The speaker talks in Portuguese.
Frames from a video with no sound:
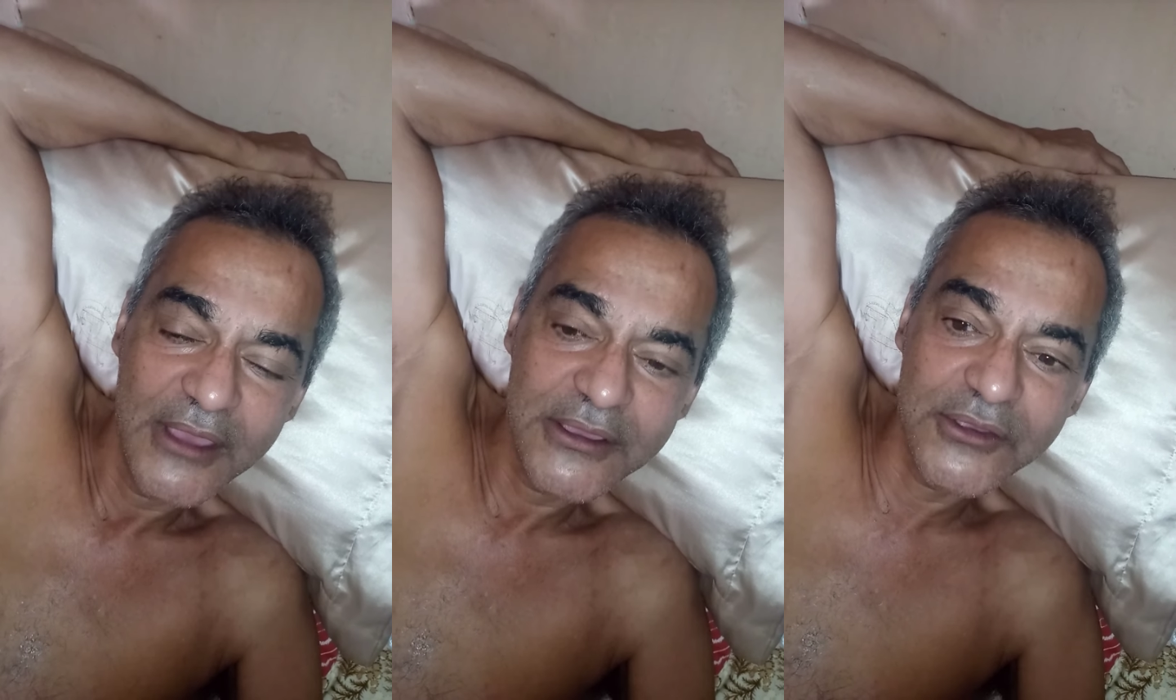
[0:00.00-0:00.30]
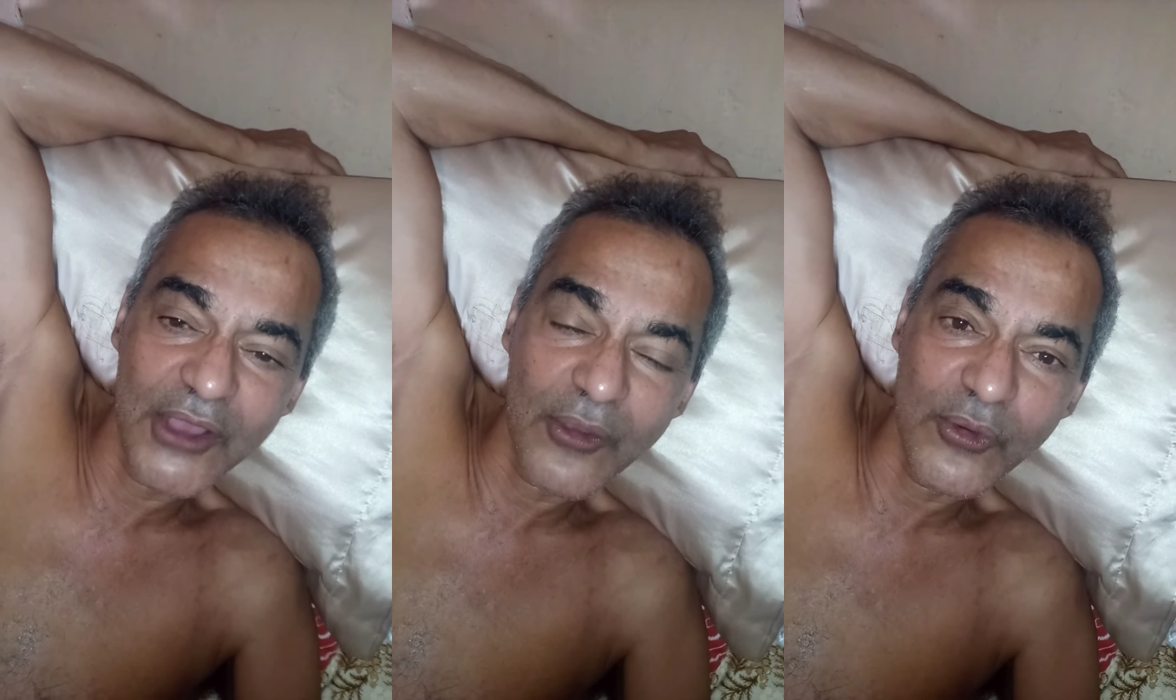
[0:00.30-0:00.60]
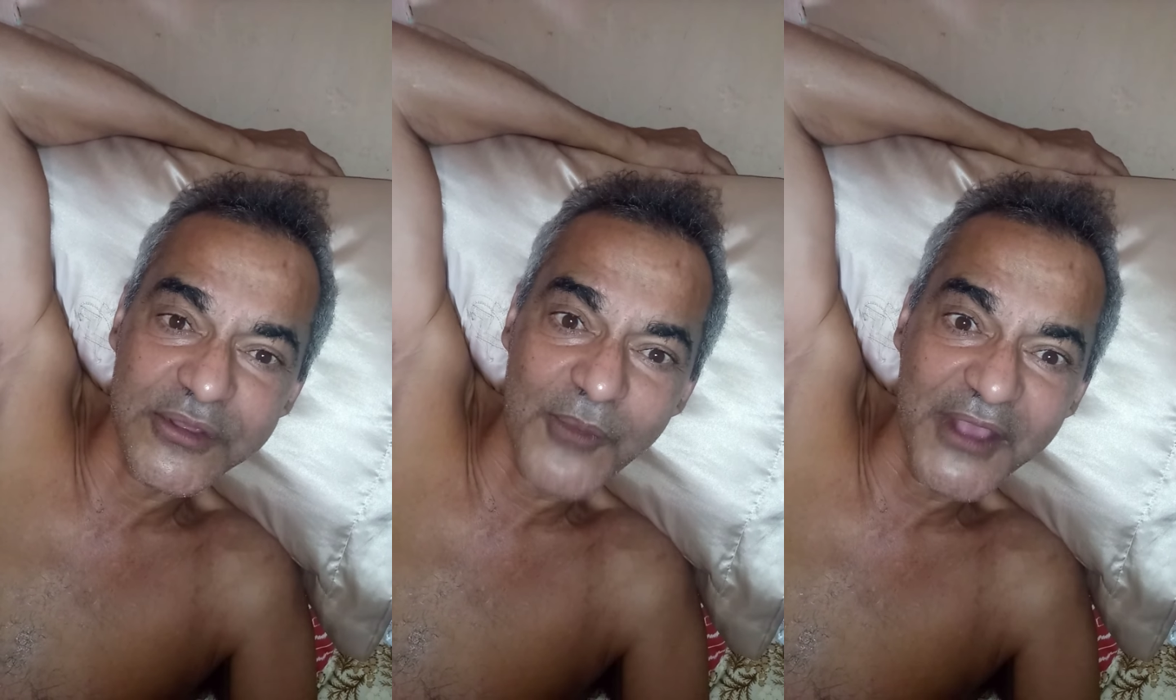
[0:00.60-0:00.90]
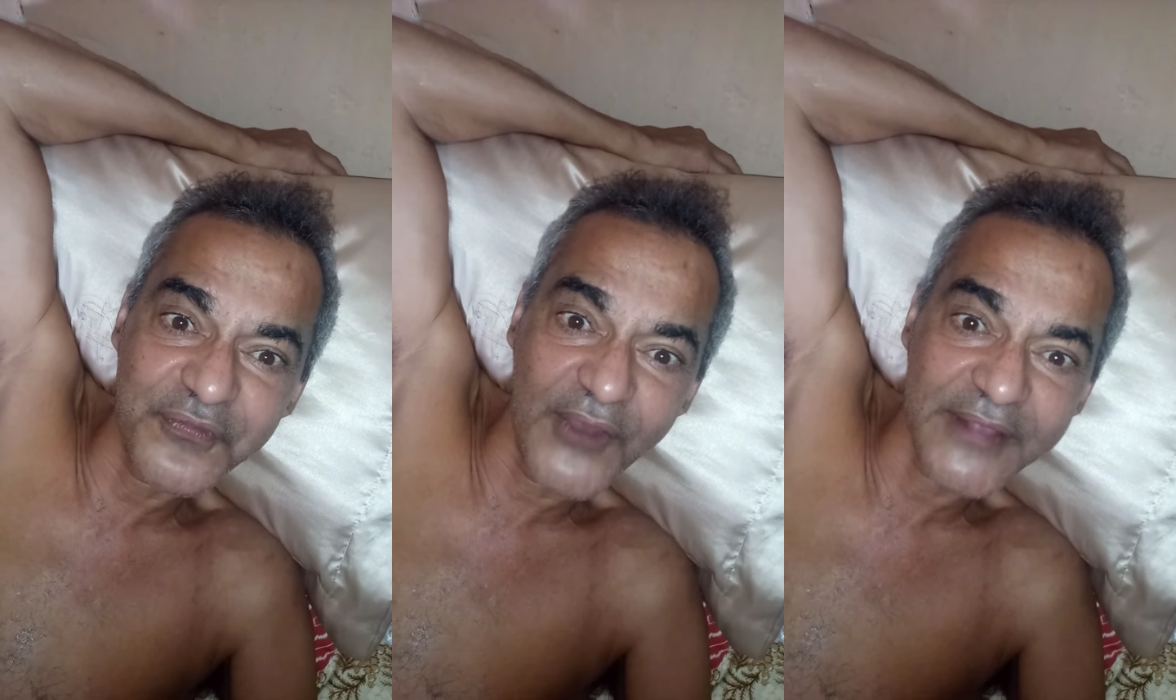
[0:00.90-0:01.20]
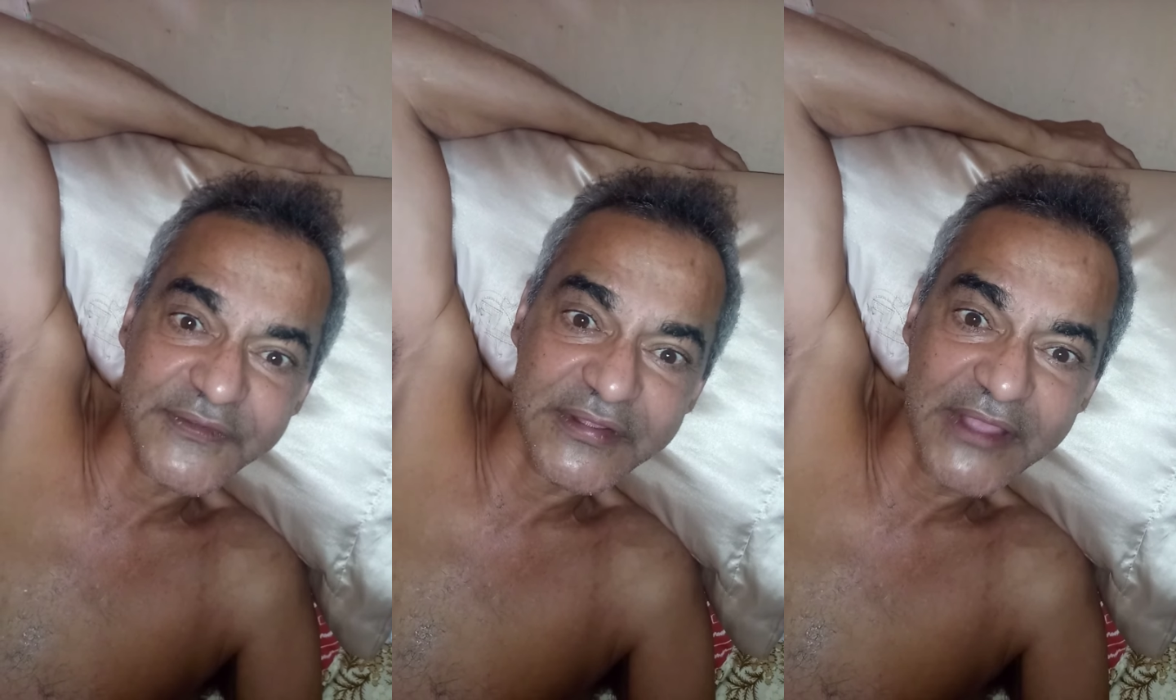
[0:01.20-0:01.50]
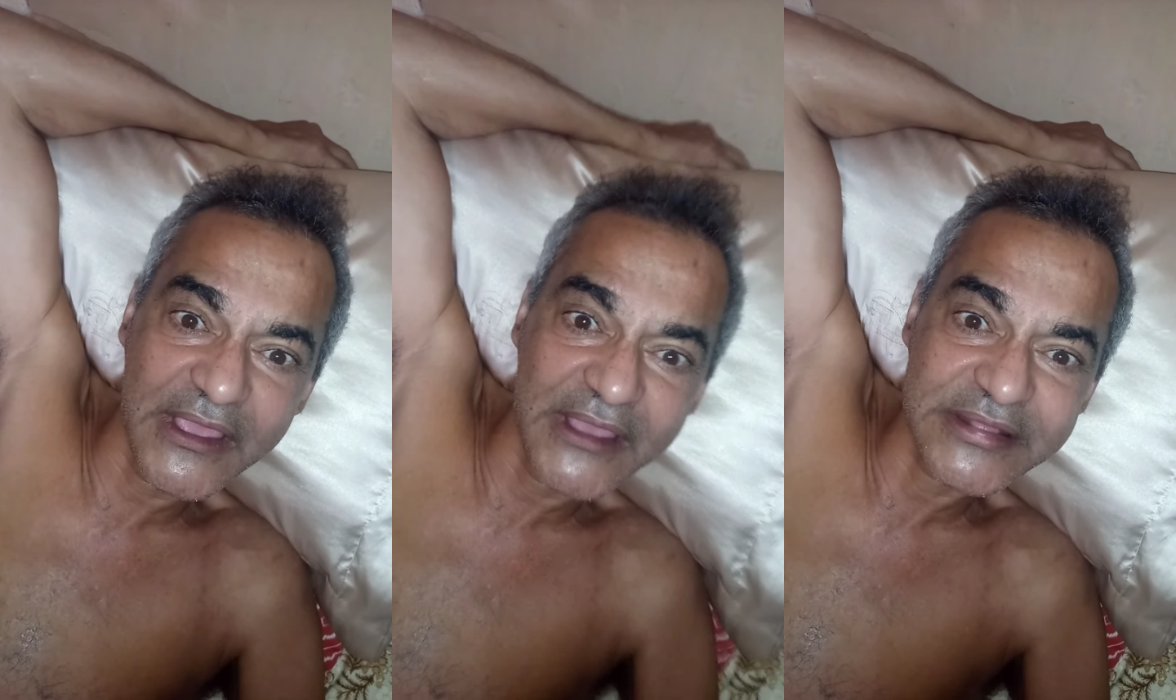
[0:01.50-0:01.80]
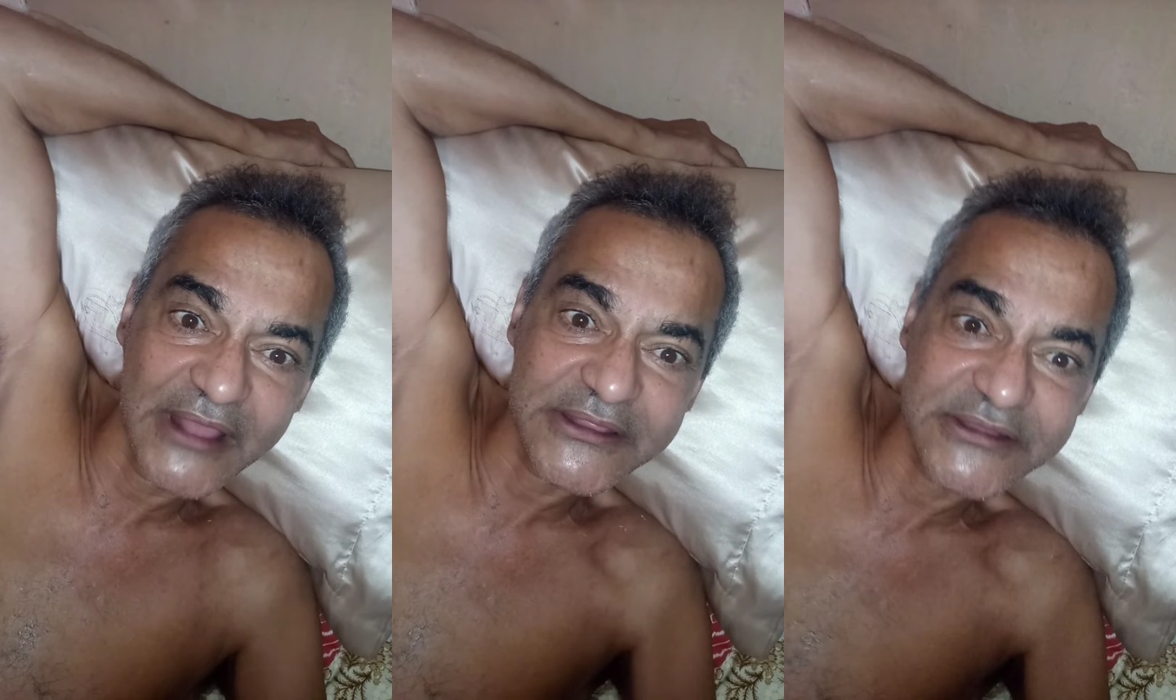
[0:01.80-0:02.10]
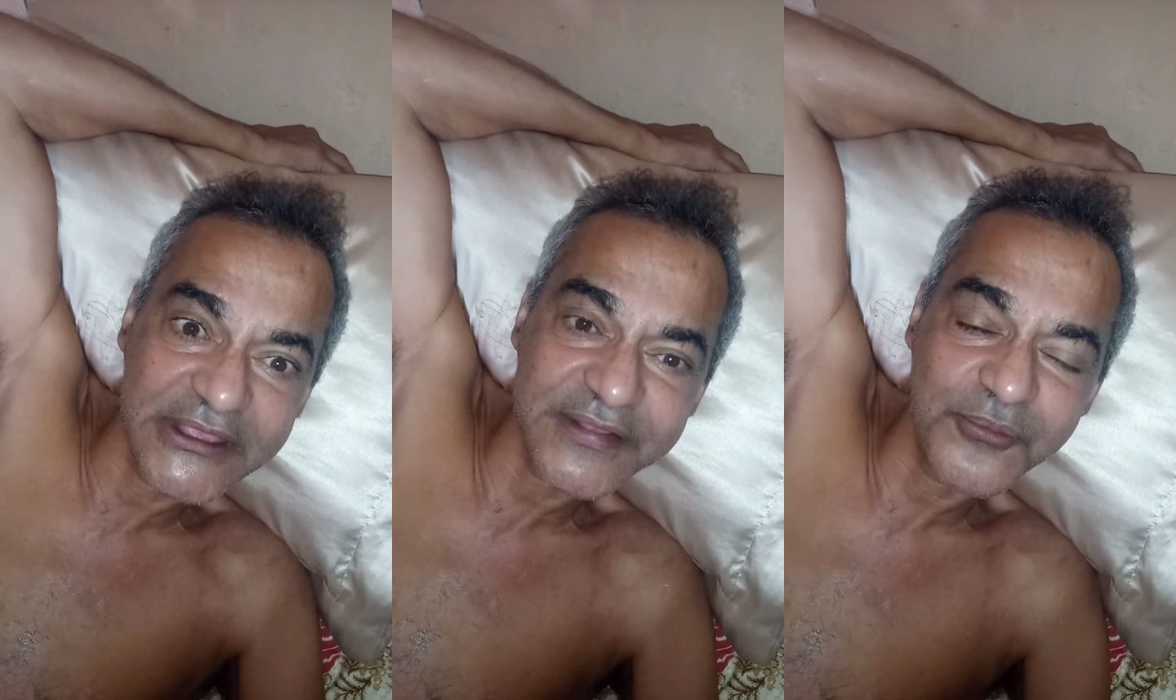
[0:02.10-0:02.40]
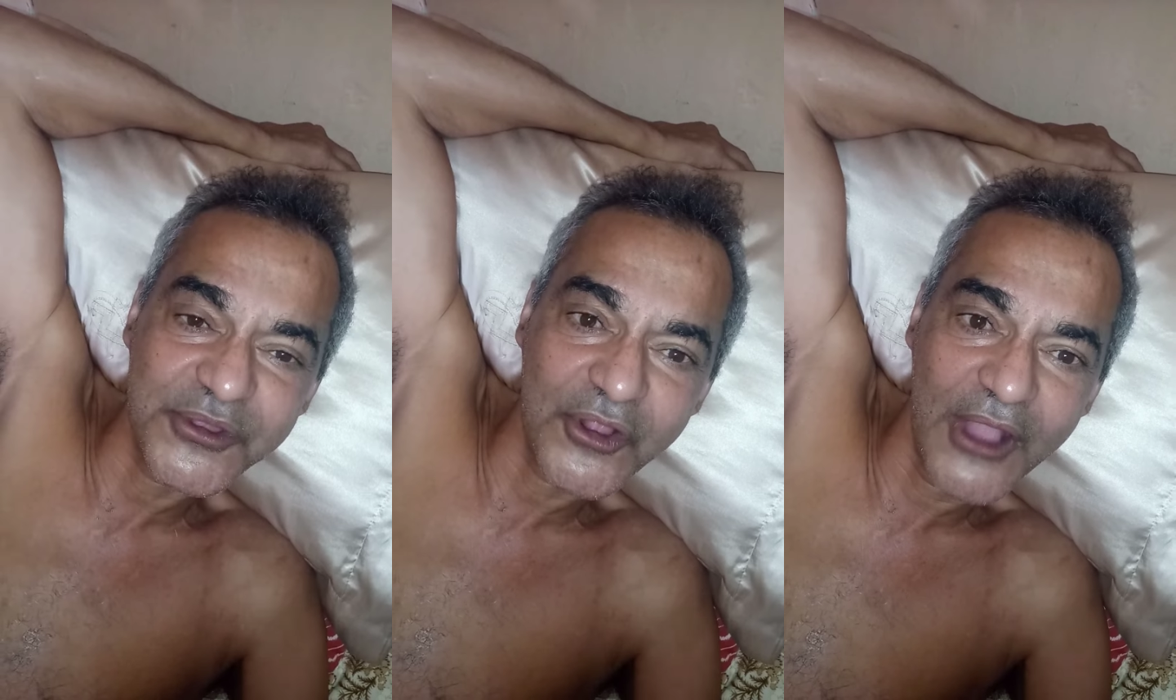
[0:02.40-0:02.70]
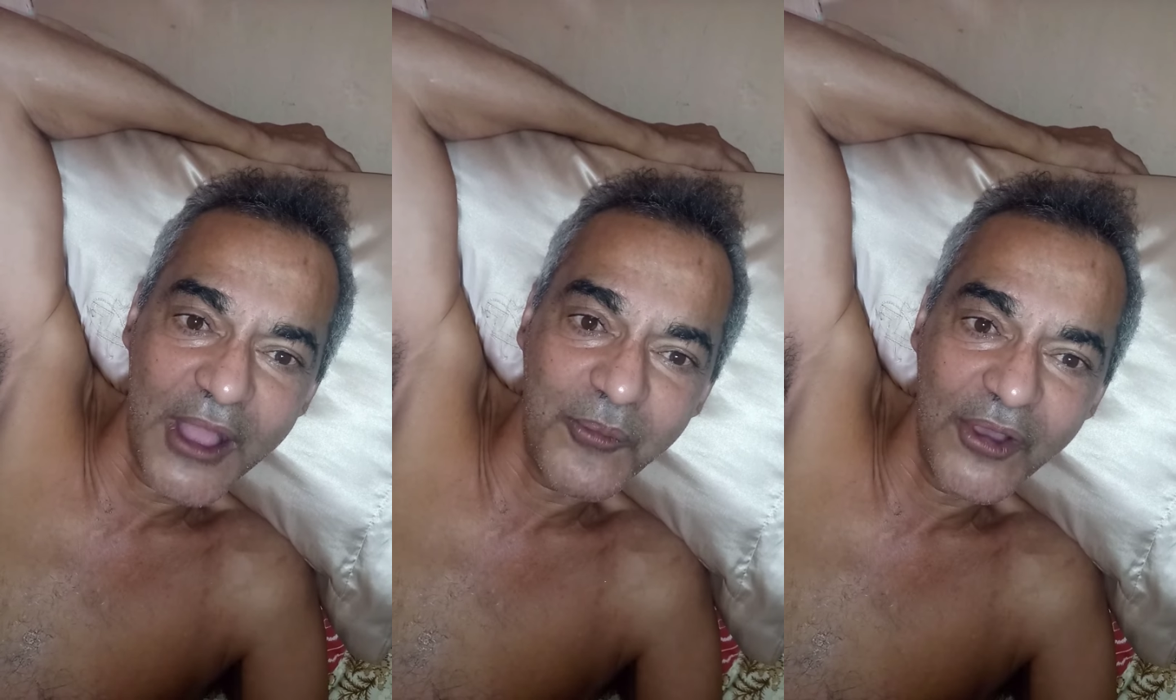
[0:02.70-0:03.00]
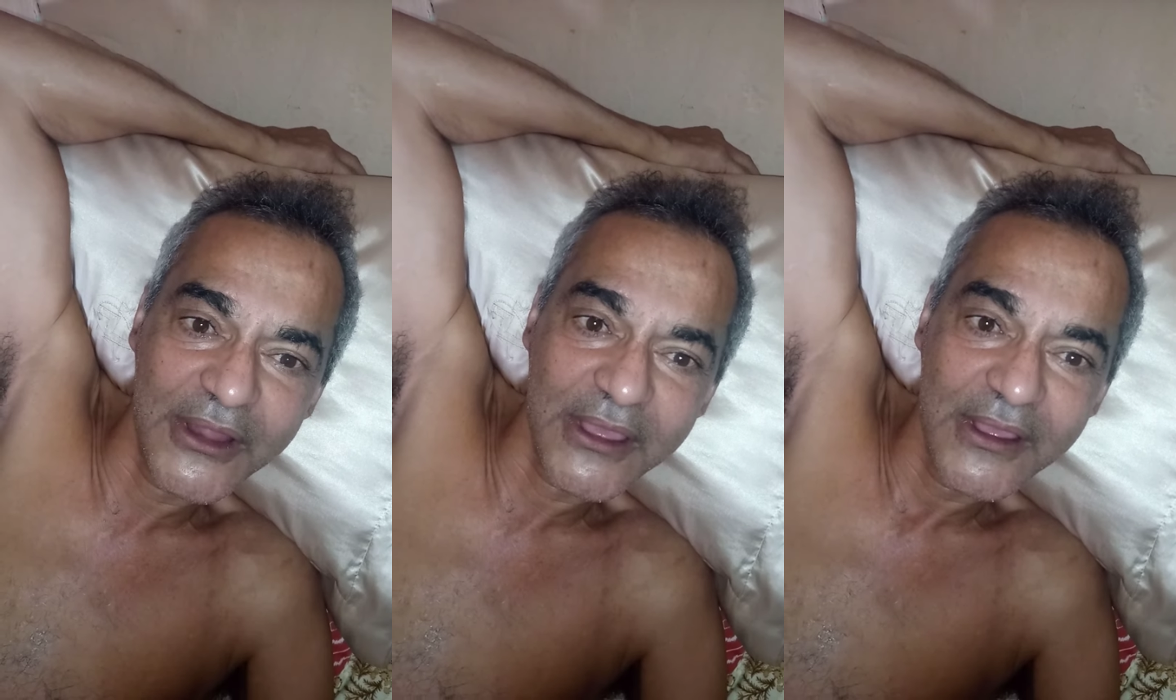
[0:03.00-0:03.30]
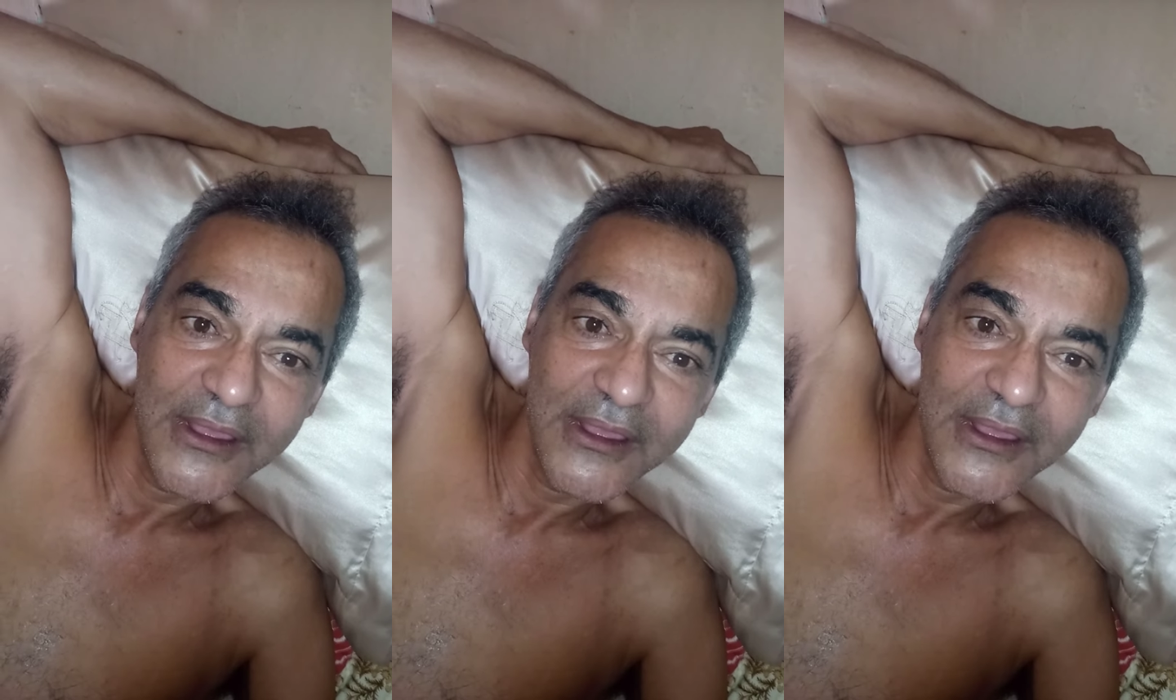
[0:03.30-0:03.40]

Que é a coisa mais fácil que tem é inteligência para jogar bola.